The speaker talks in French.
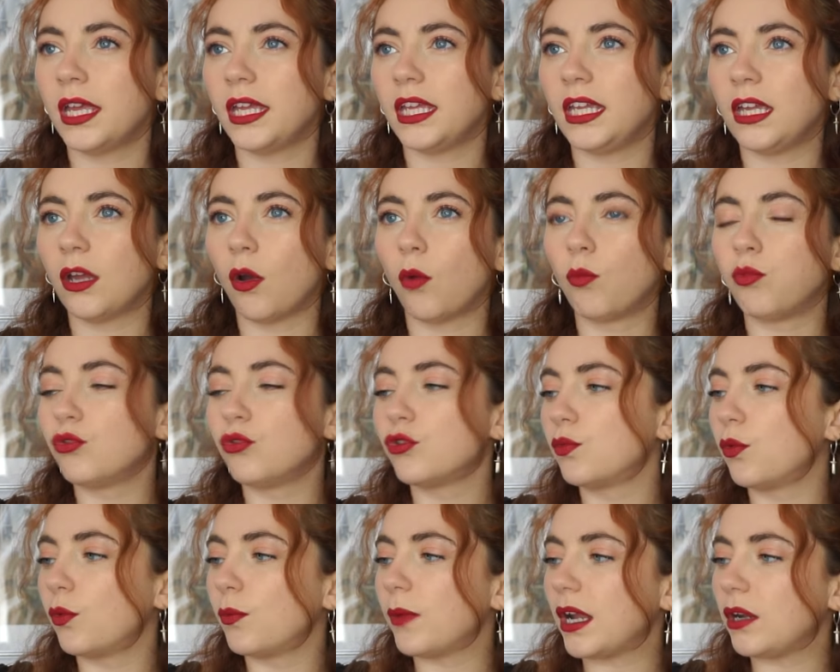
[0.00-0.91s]
Et en plus,
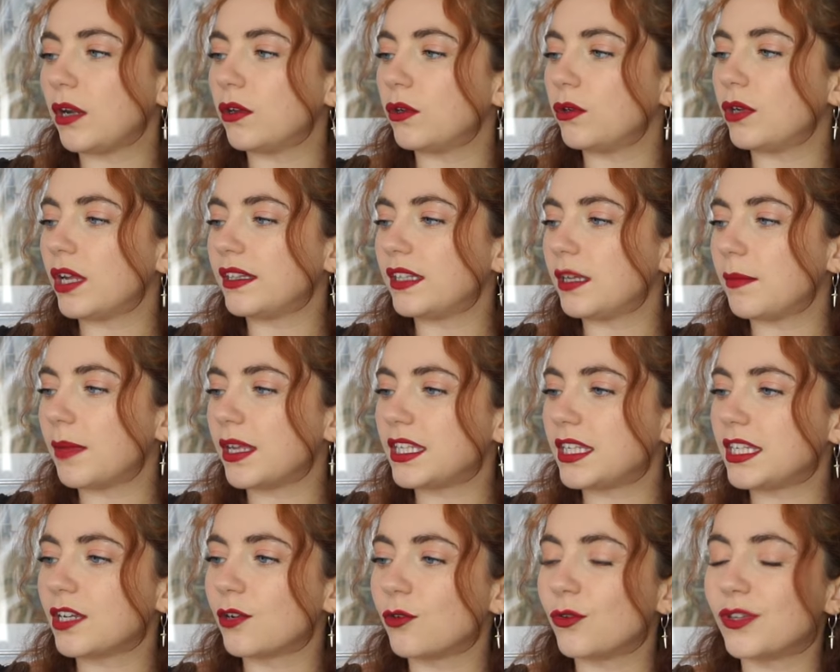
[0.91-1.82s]
bon, bah la
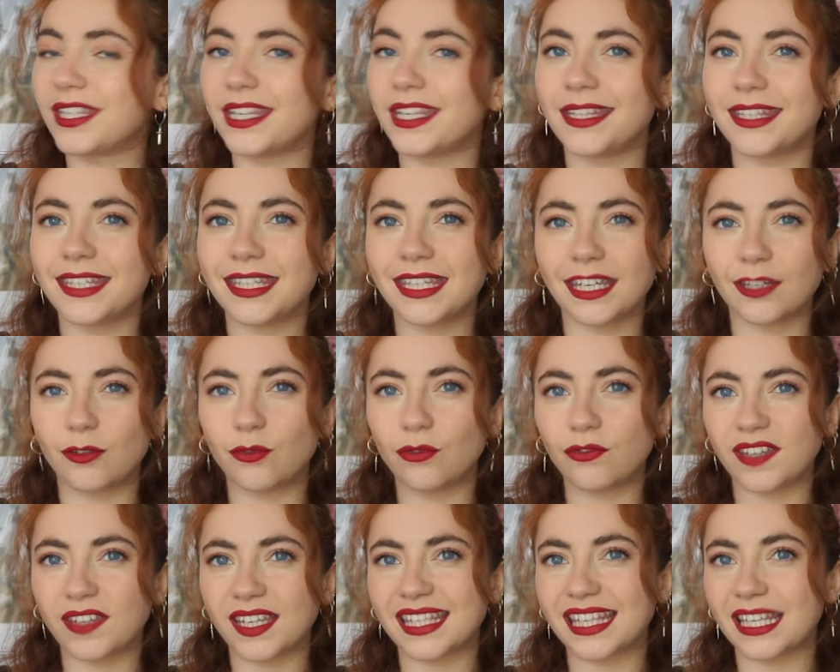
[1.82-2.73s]
thématique, le setting et tout
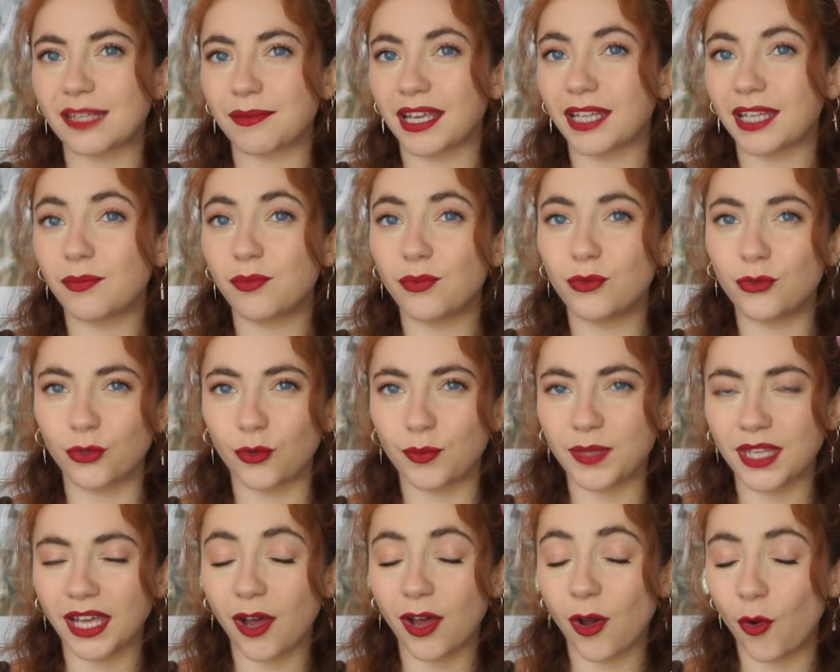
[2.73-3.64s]
fait que ça se ferait plutôt
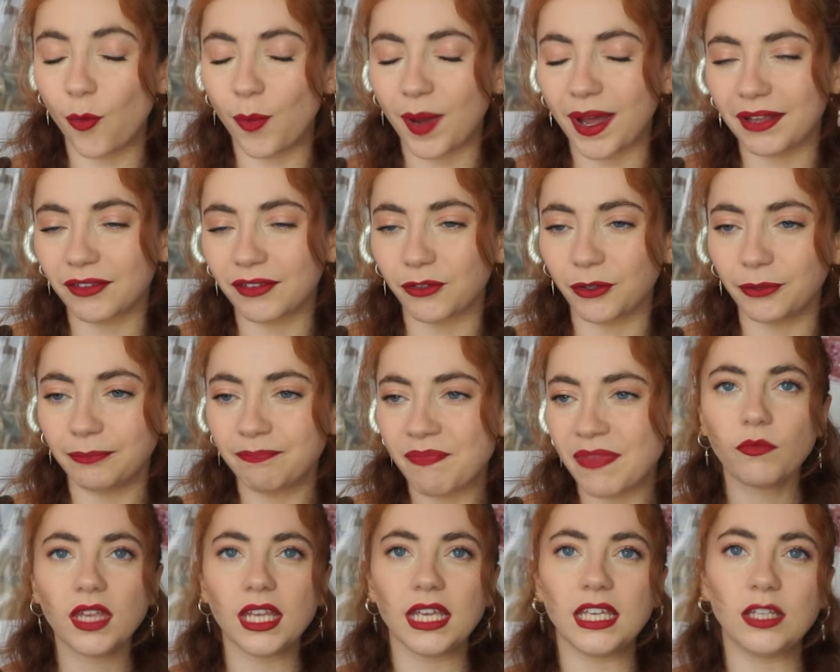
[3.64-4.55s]
bien au printemps.
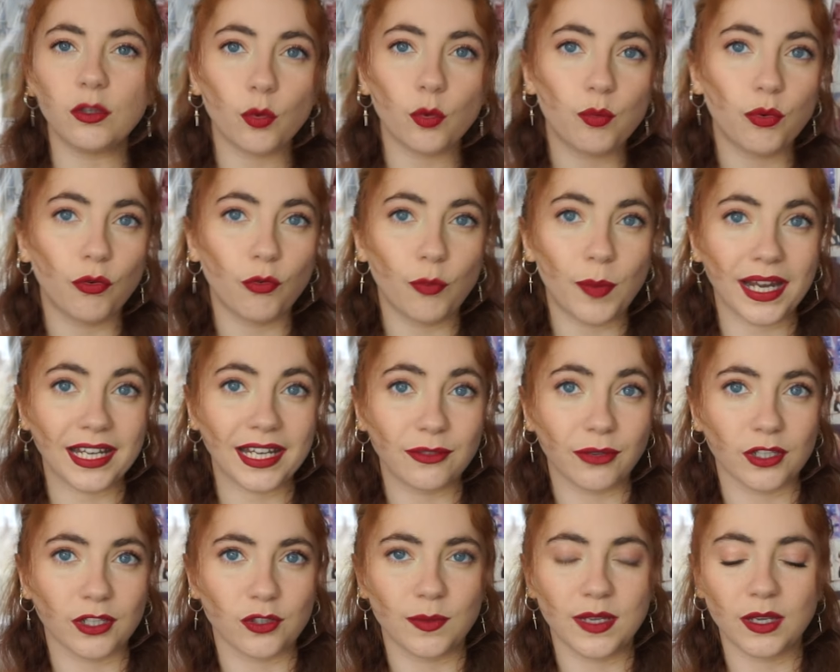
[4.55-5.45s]
Et donc, pour vous parler du
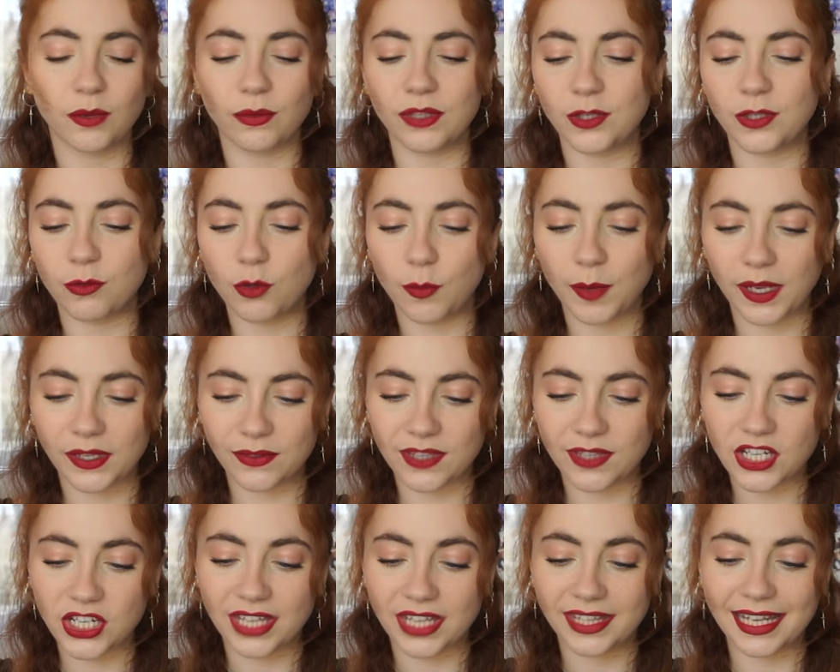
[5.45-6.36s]
résumé, on y suit le
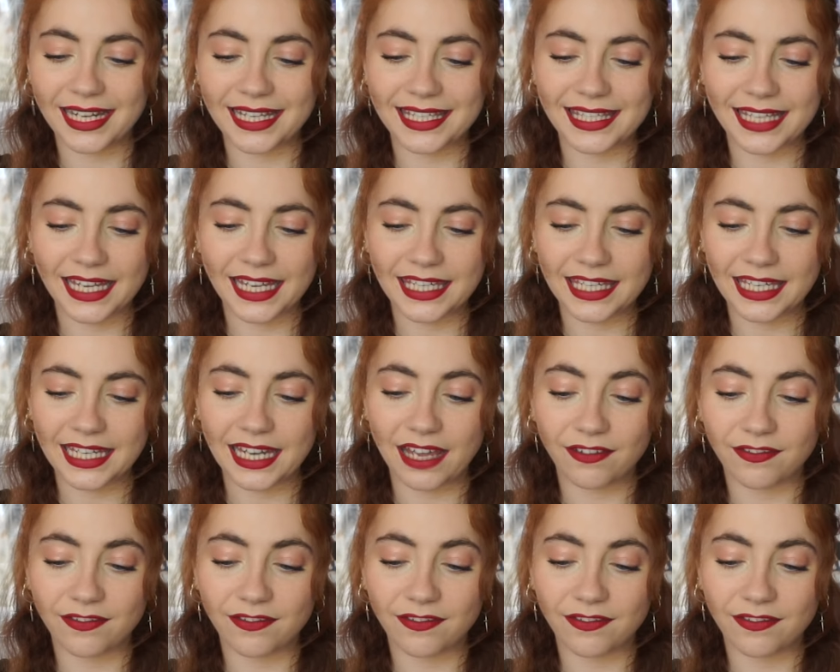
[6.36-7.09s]
personnage d'Alessa qui est la